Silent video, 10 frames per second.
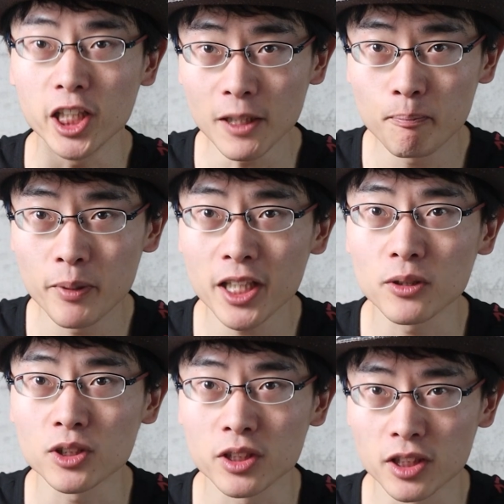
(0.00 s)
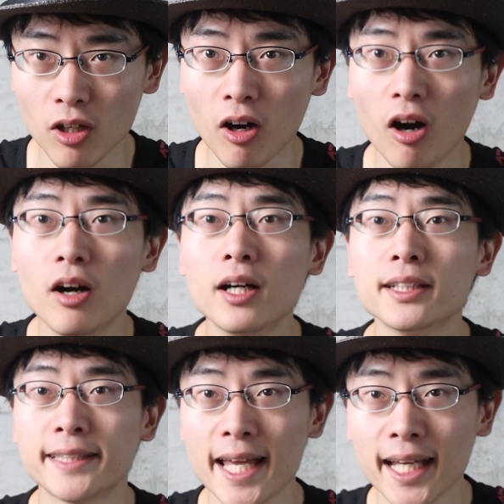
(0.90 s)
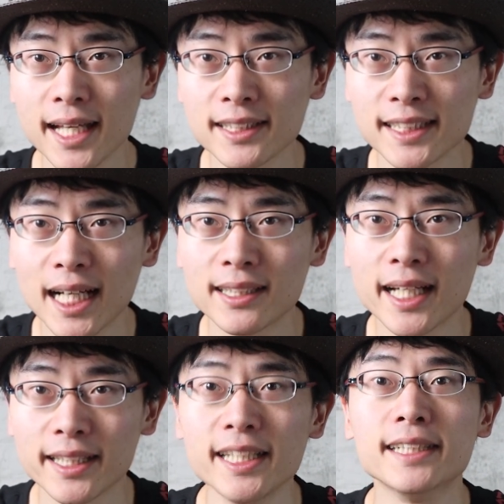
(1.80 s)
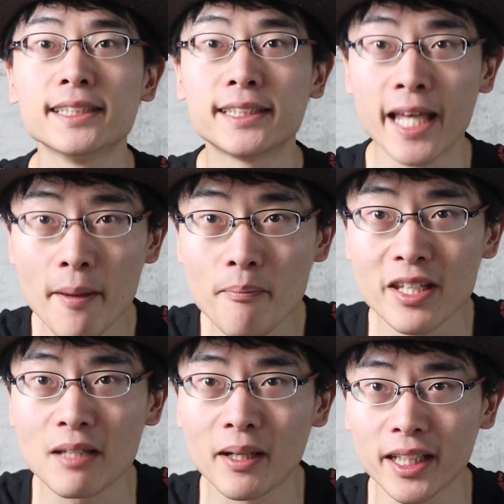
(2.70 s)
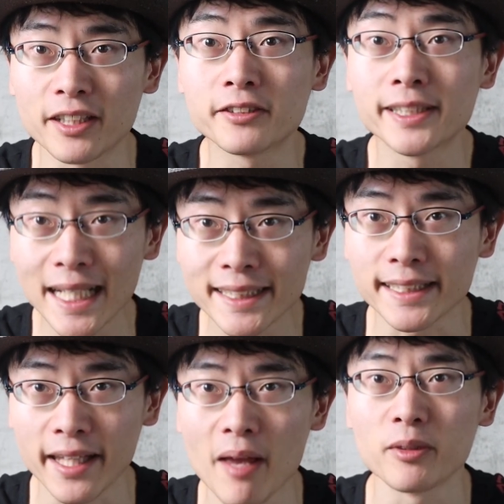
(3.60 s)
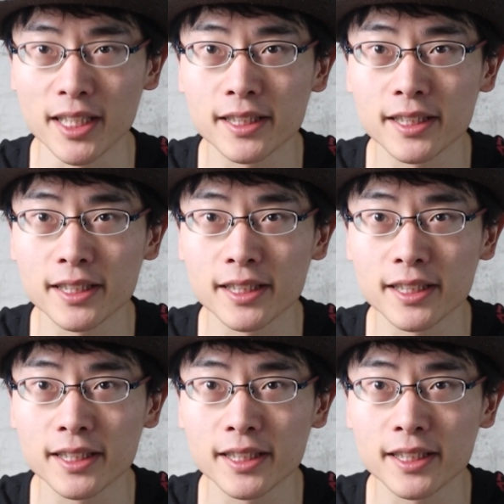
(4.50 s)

1匹の羊を制限時間内に1000匹までに増やすゲームで